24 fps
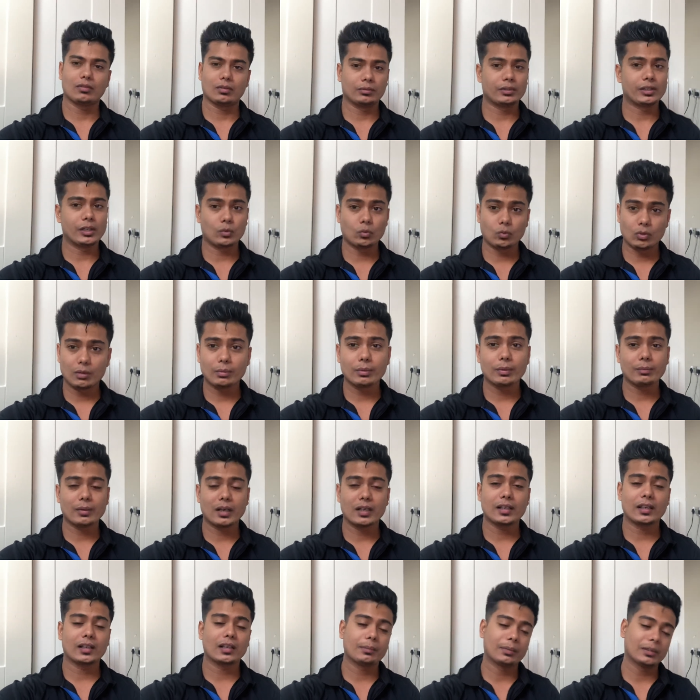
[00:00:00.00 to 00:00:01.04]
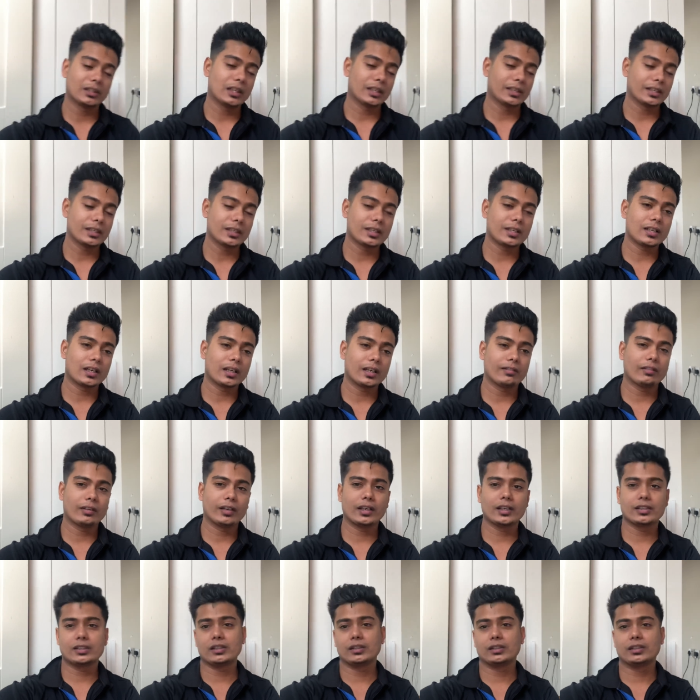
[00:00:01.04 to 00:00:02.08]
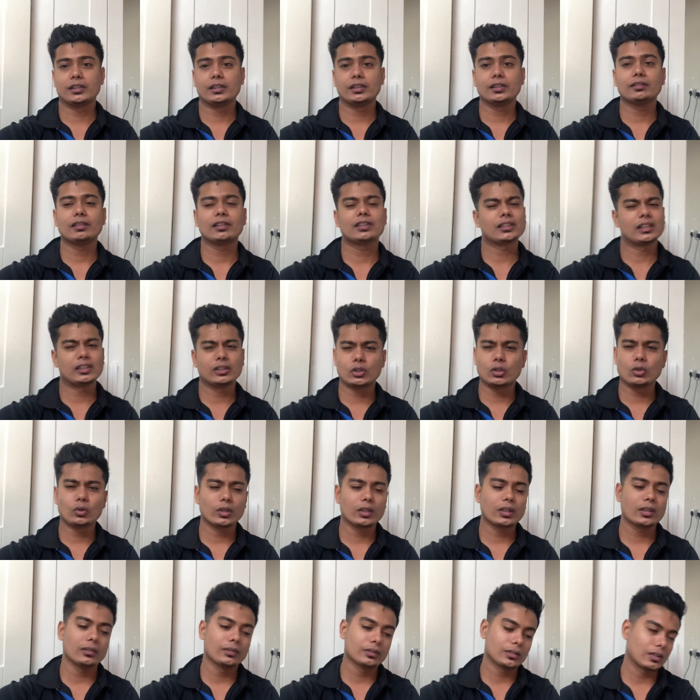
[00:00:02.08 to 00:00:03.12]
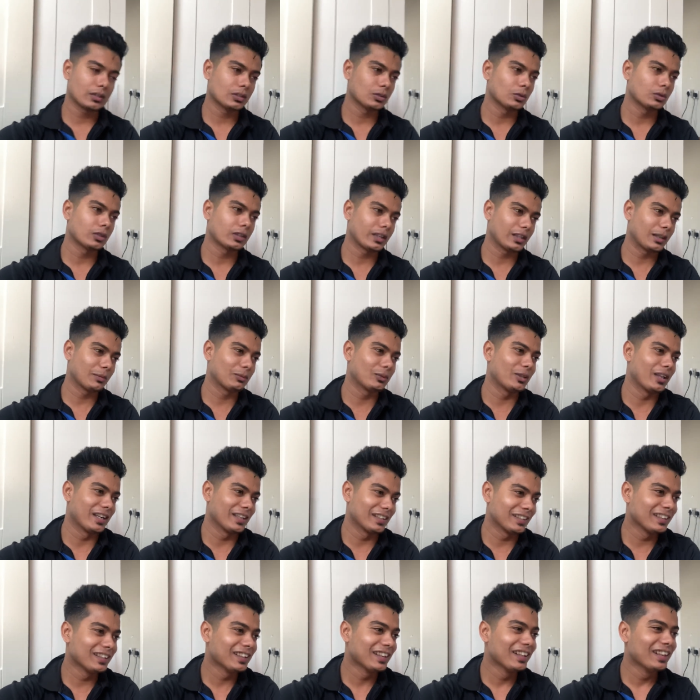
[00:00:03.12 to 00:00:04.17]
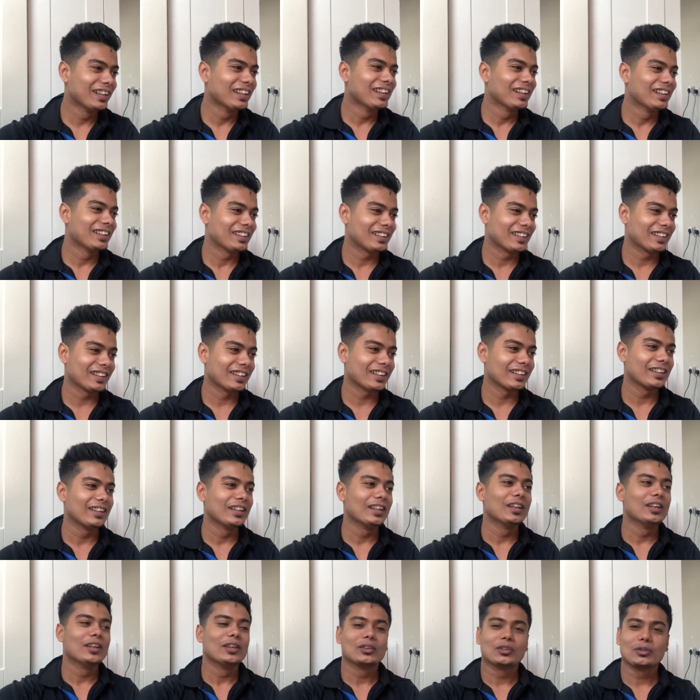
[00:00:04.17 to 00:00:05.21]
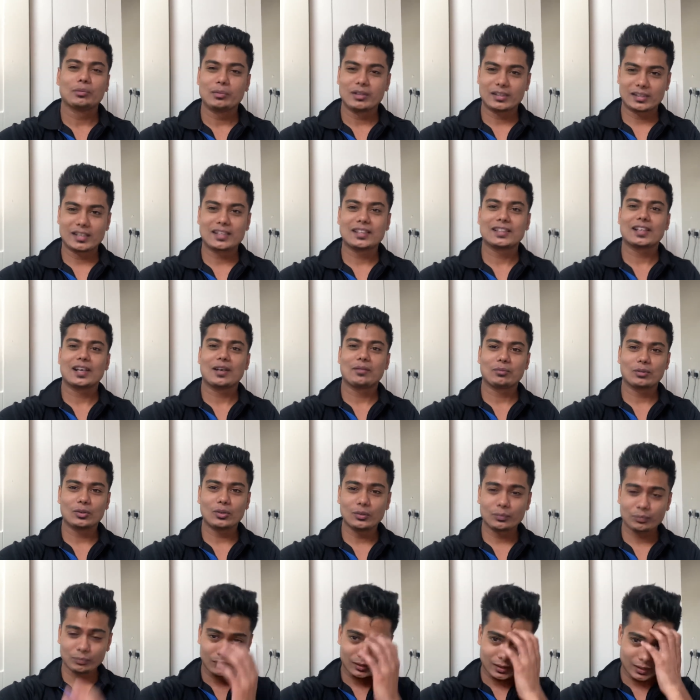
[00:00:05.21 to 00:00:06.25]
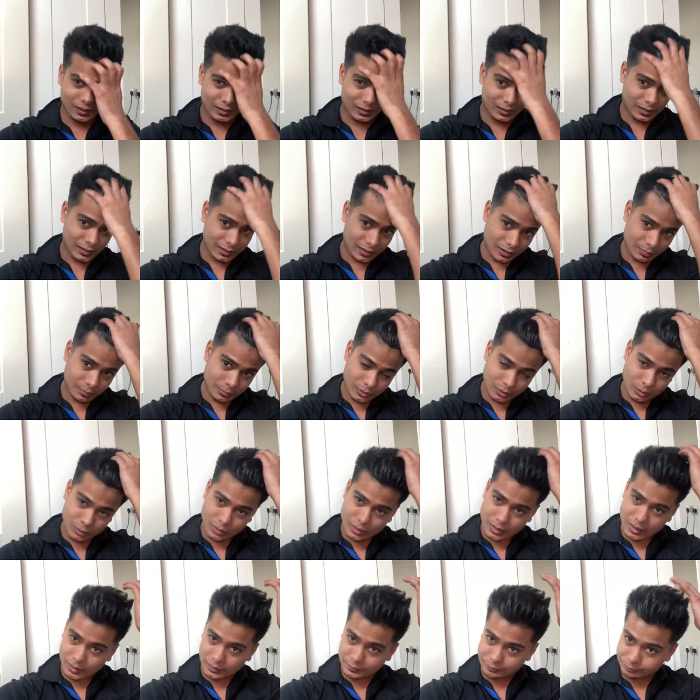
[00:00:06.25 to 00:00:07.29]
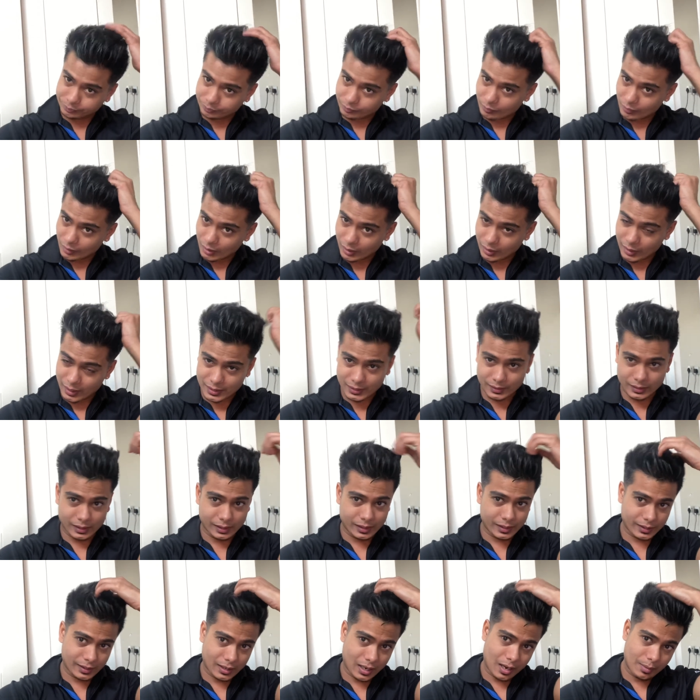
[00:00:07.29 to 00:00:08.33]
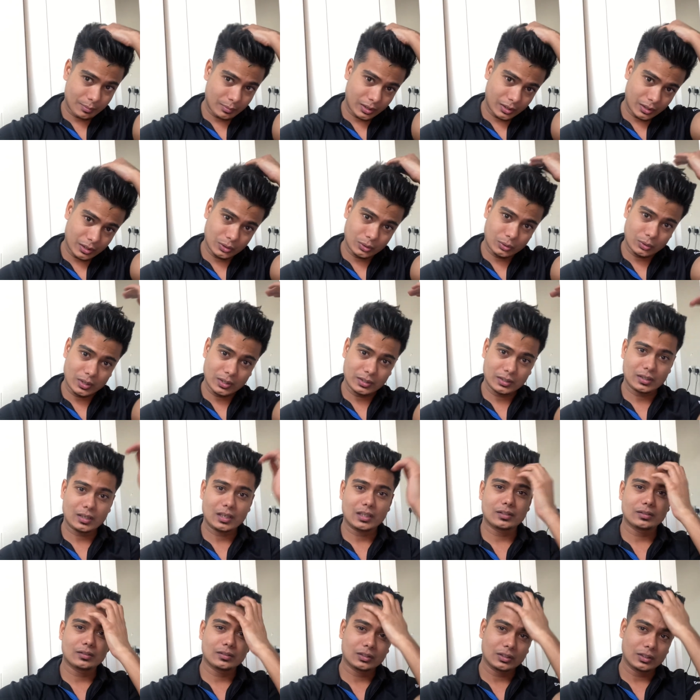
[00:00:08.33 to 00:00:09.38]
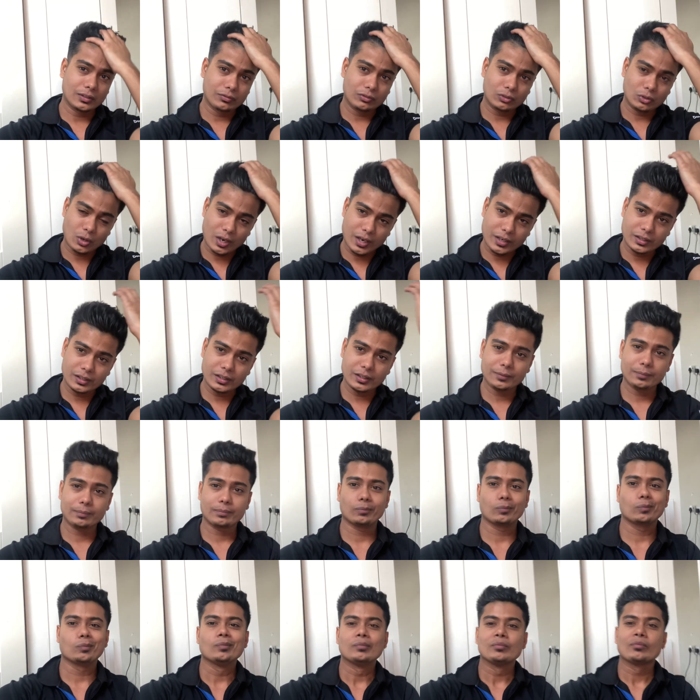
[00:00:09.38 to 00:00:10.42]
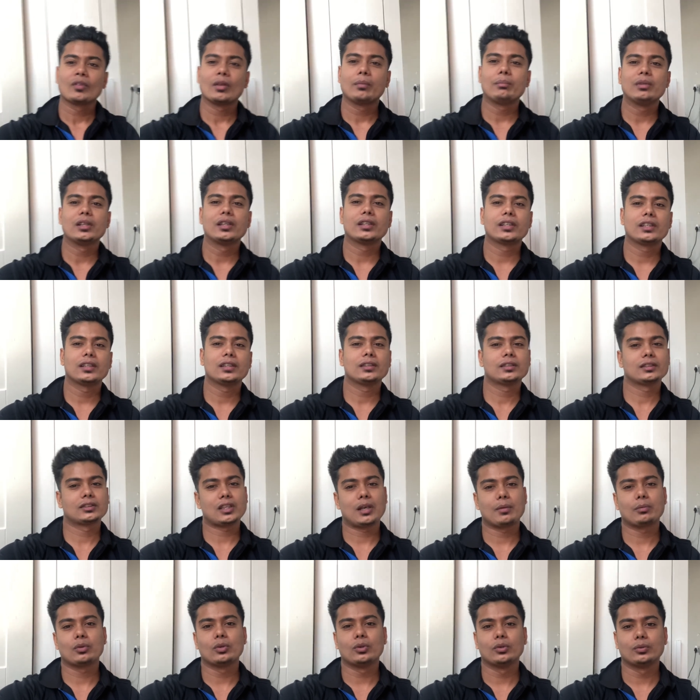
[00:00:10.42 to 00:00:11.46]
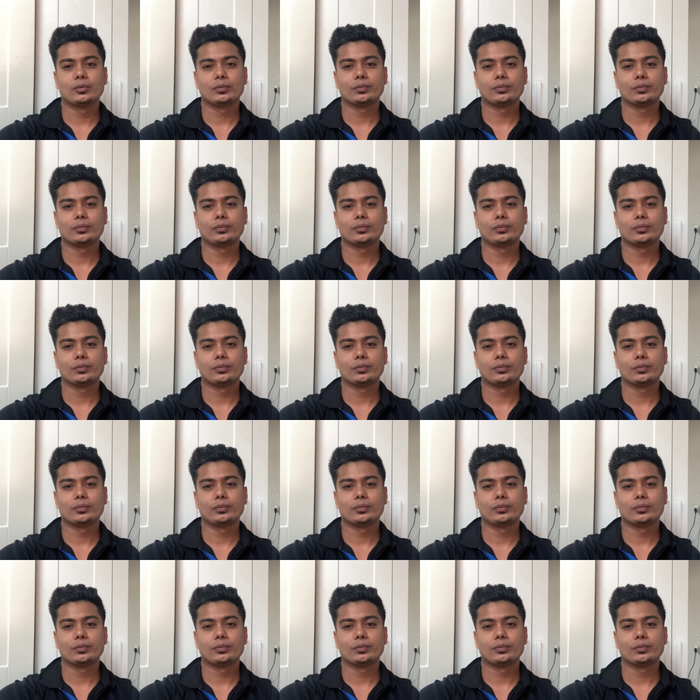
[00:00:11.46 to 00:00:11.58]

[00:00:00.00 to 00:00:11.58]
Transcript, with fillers: देखूंगा मैं वहाँ जाके पता लगेगी कार्ड वगैरह चलते नहीं है चलते होंगे इतना छोटा लगता तो है नहीं ठीक है तो मिलते हैं शाम को ठीक है अभी थोड़ा रेस्ट कर लें काम कर लें थोड़ा सा आज शिफ्ट तो है ही नहीं मिलते हैं शाम को